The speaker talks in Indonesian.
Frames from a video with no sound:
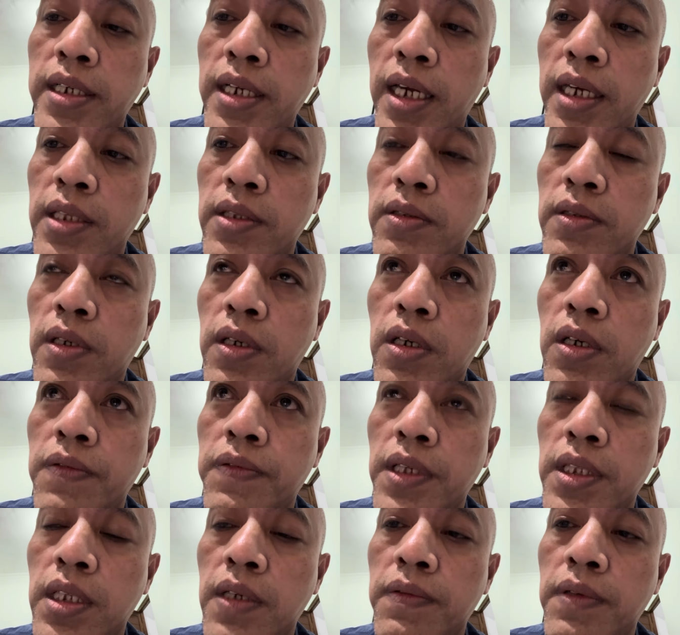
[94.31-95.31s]
ada itu tokoh
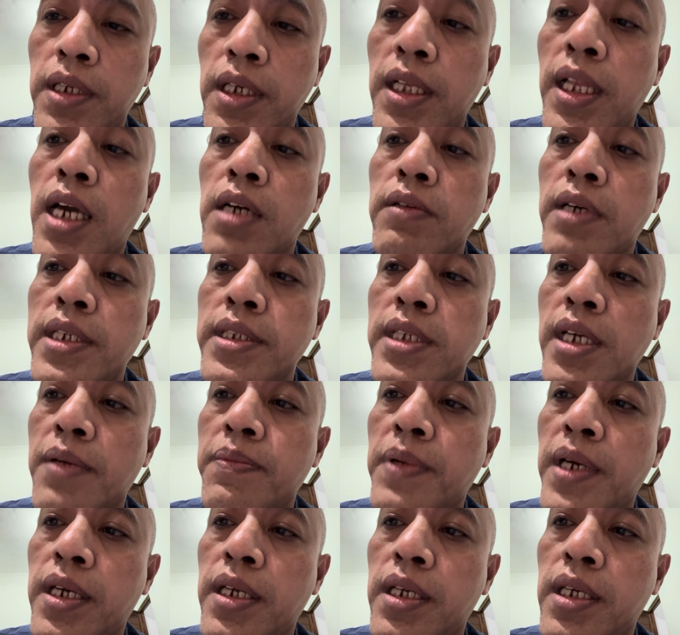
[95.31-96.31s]
fiktif ini kelakuan
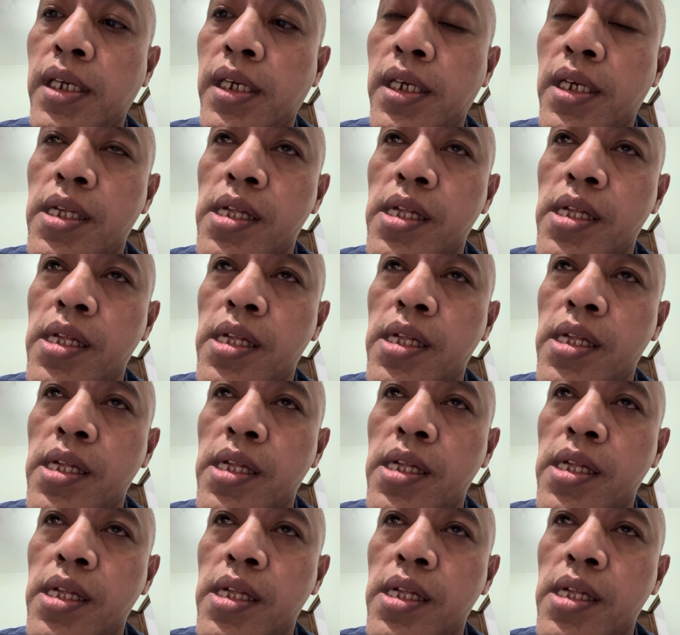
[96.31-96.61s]
siapa ini